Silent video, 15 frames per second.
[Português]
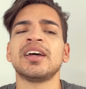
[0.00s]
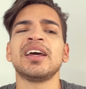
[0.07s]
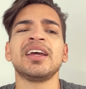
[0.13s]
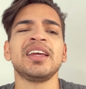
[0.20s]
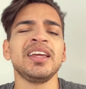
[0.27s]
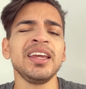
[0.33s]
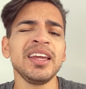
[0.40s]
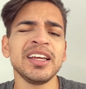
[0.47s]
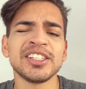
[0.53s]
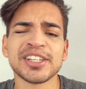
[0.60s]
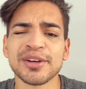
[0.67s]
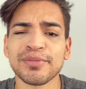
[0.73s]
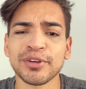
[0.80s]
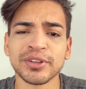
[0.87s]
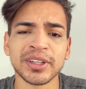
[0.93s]
e o Thiago
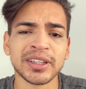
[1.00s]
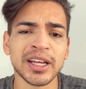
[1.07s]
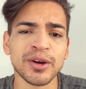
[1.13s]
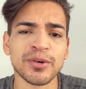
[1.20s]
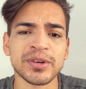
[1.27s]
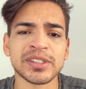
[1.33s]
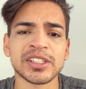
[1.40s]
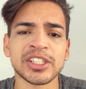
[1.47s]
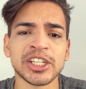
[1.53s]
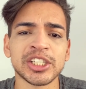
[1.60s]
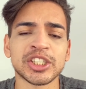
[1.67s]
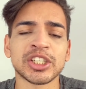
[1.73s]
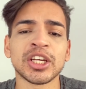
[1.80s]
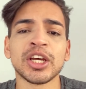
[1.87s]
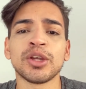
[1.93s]
falou tanta coisa, gente.
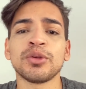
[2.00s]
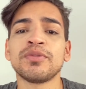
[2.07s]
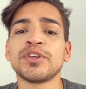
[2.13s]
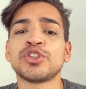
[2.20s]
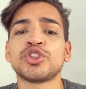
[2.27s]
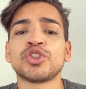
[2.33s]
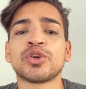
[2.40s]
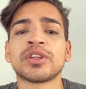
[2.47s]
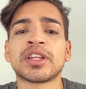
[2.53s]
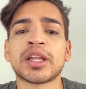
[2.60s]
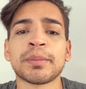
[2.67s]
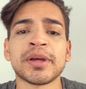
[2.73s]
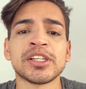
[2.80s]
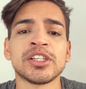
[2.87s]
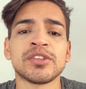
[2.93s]
No vídeo de ontem também a
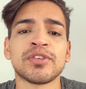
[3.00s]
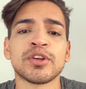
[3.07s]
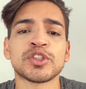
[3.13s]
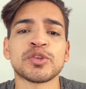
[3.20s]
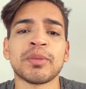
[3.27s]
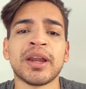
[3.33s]
gente falou sobre a